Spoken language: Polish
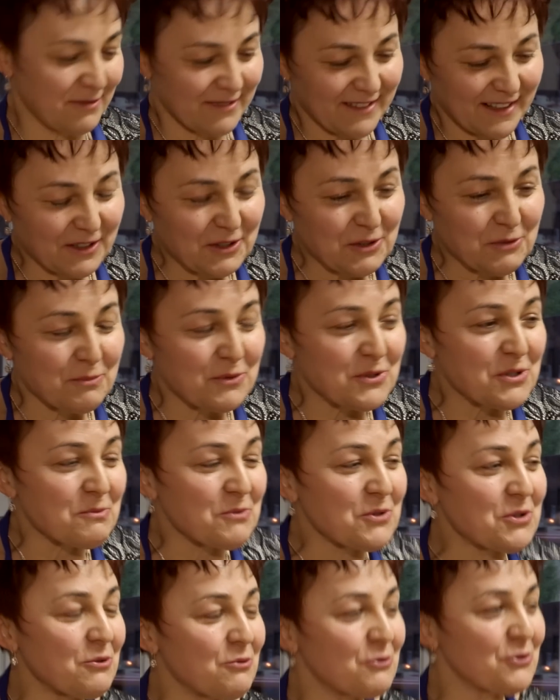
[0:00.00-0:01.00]
jakieś
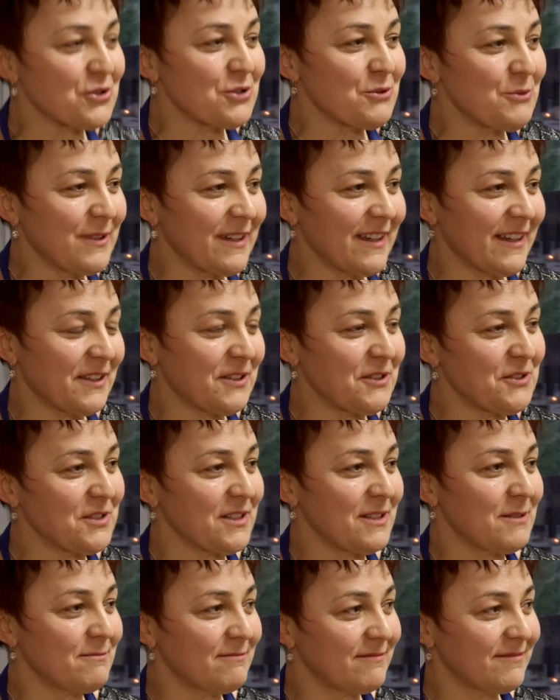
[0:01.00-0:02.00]
będziemy się uczyły jakichś
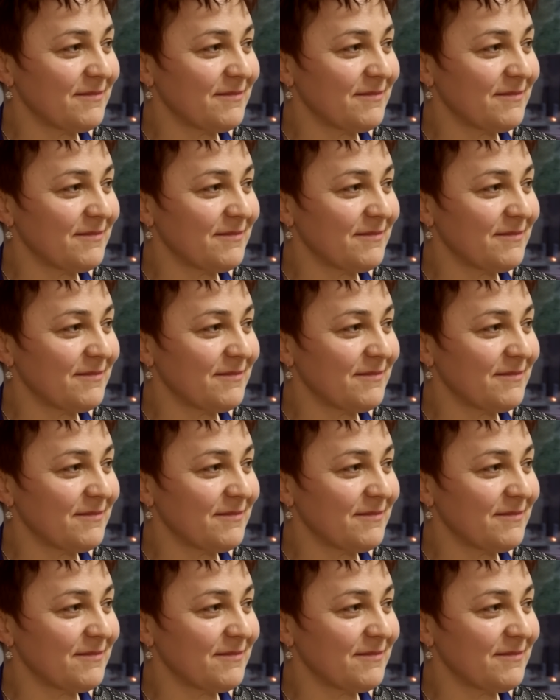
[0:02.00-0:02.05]
tam